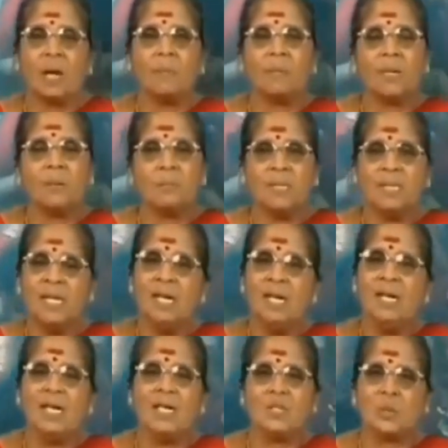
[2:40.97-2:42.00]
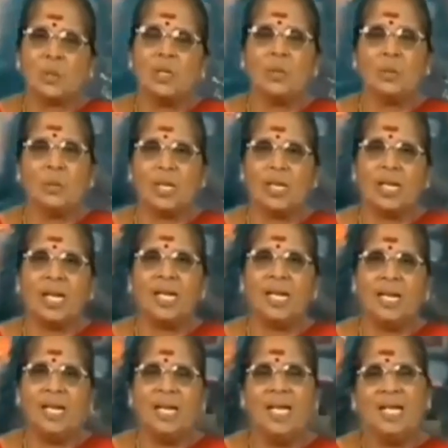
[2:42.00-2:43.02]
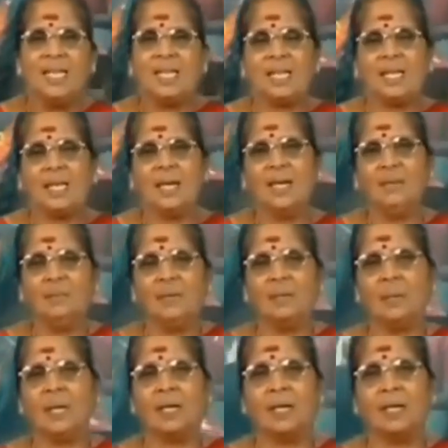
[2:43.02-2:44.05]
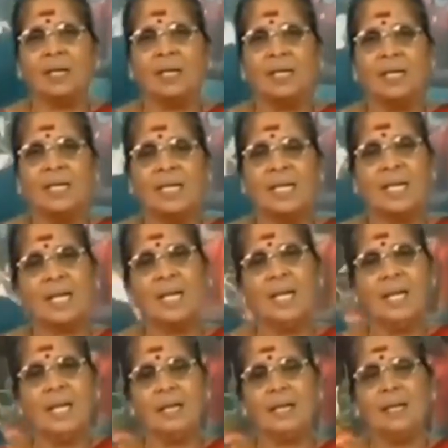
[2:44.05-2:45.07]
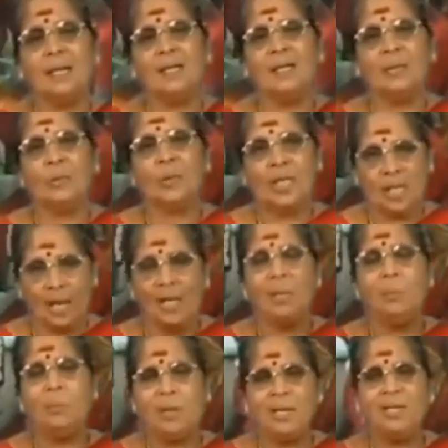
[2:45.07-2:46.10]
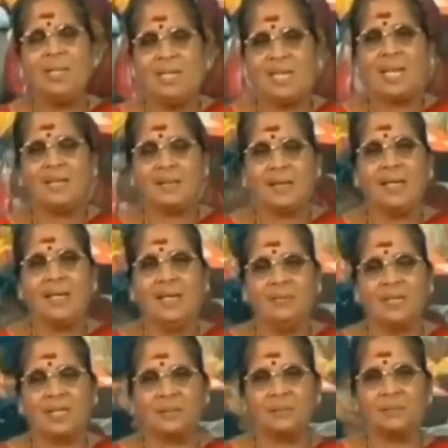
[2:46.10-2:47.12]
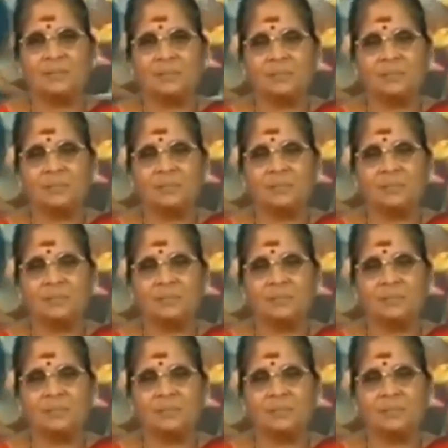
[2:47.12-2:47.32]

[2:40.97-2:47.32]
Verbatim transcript: அப்படி மந்திரங்களை சொல்லக்கூடிய நிலையில இந்த ஞானவானாக நிறைய ஒரு ஞான பண்டிதன் ஏற்றாள் அவர்